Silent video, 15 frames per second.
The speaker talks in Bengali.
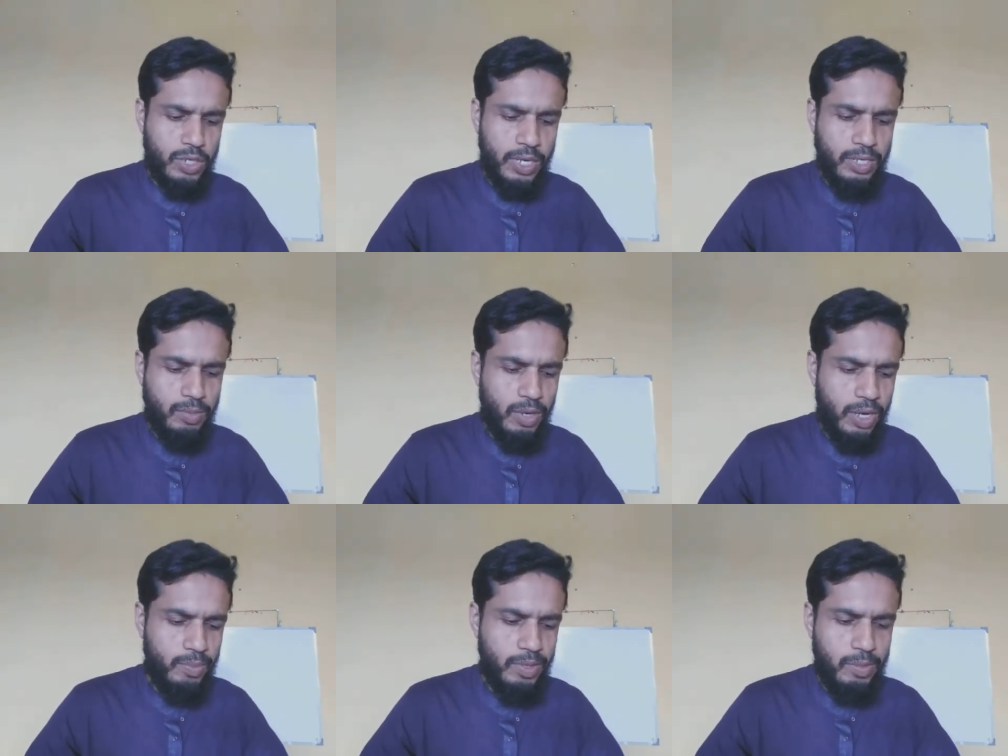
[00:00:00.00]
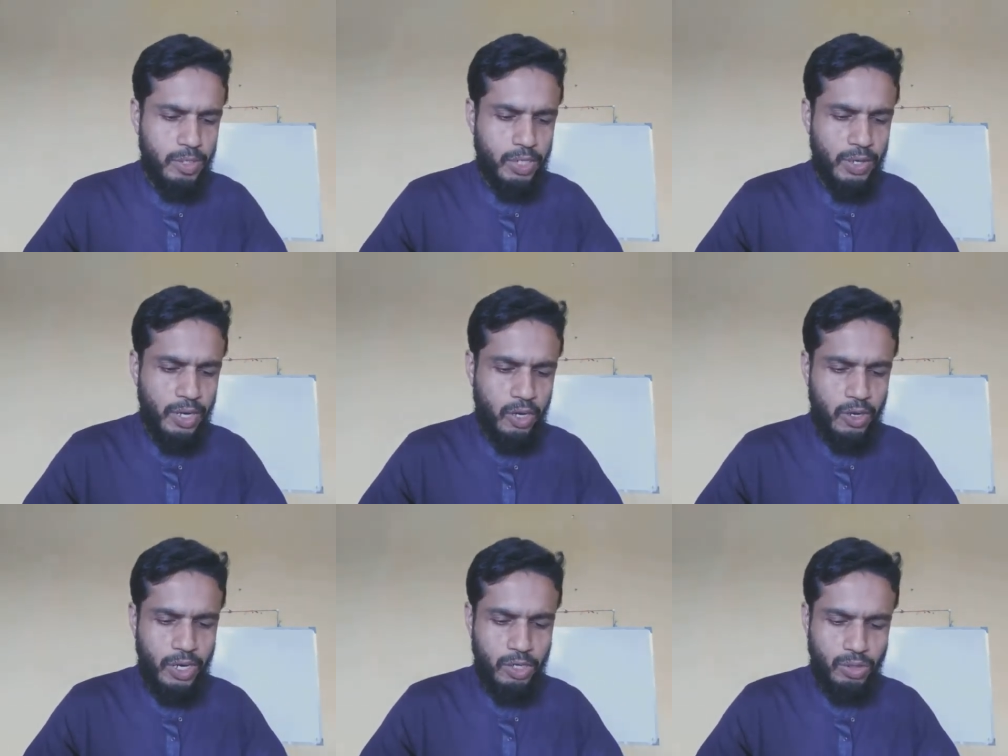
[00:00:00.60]
শ্রেণী বলে বিবেচনা
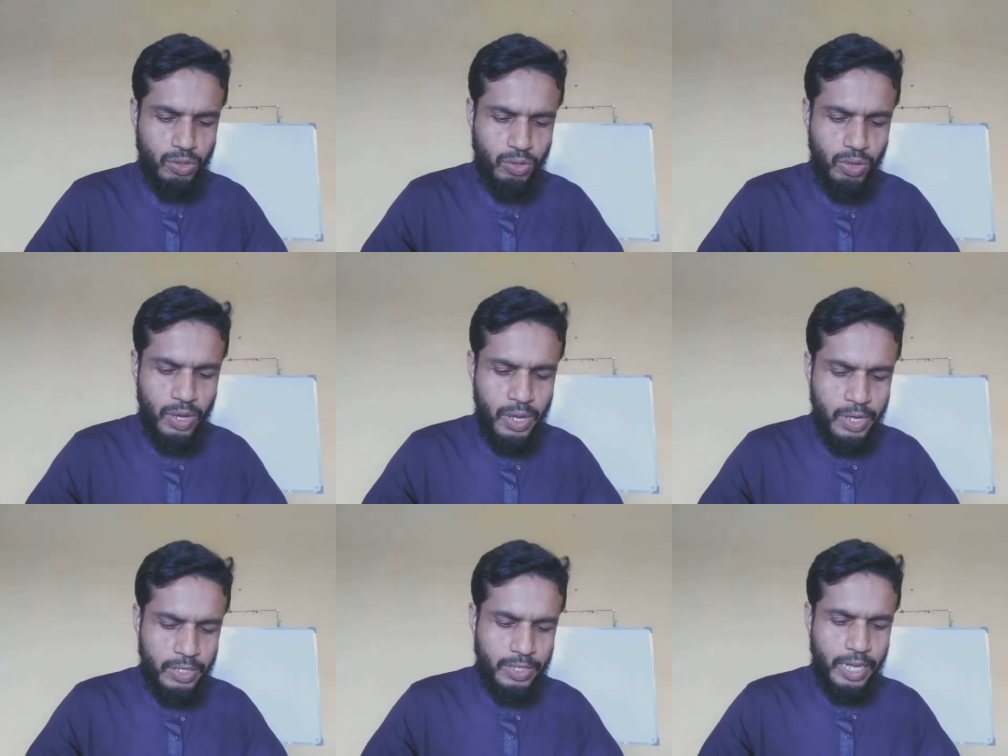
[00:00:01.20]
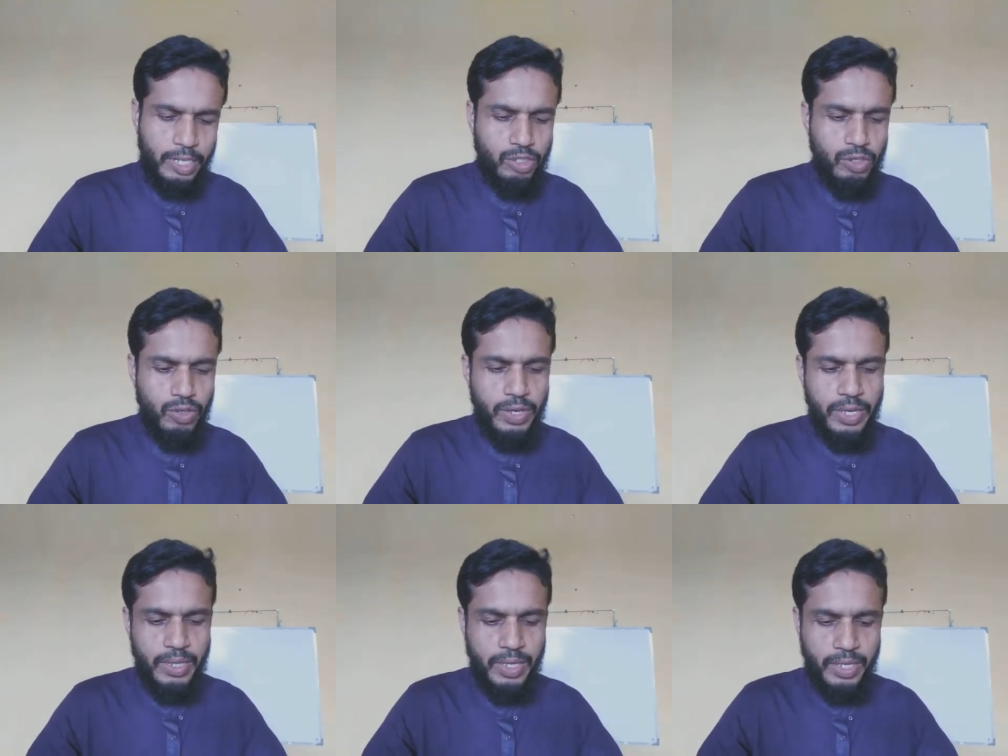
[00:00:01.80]
করা হতো তার
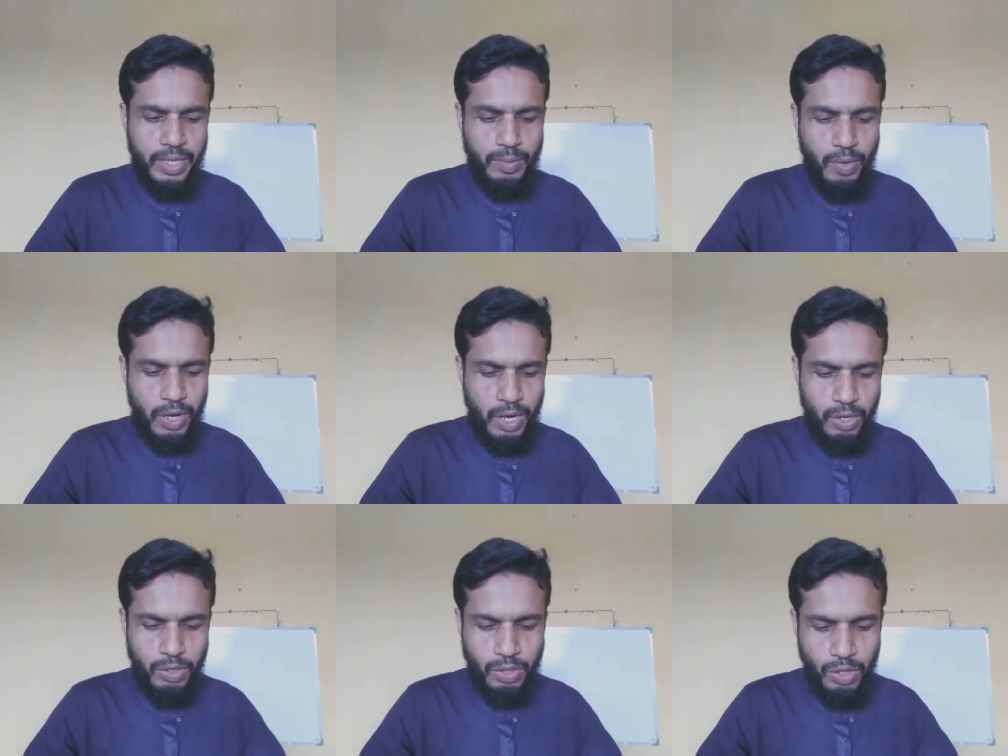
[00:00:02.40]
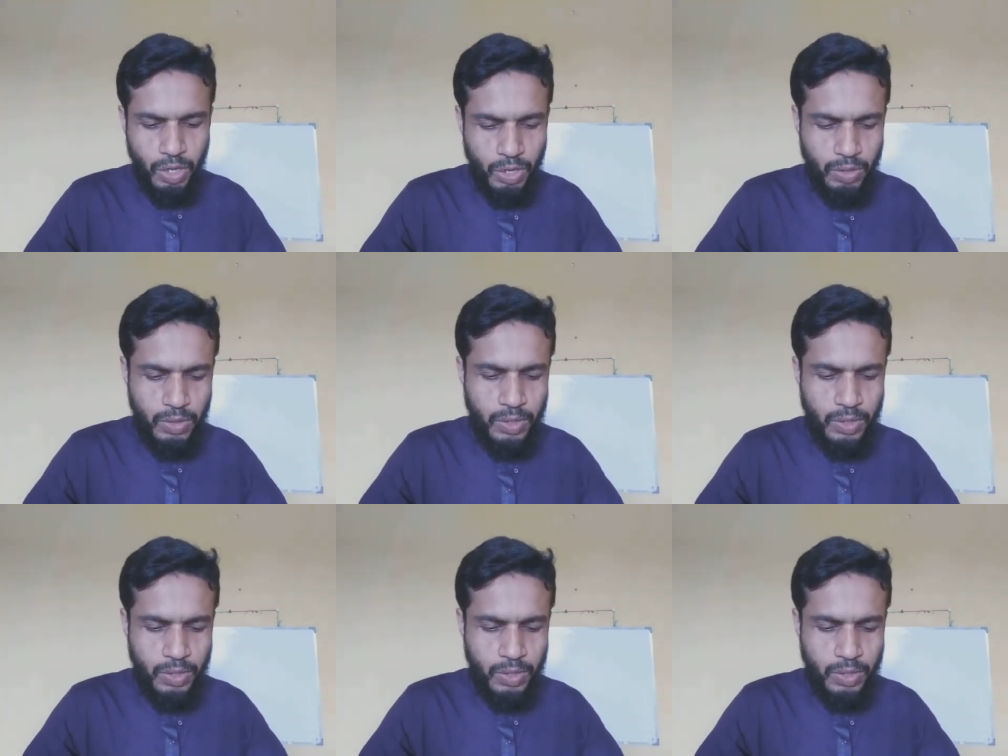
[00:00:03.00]
জন্য এদেরকে বলা হতো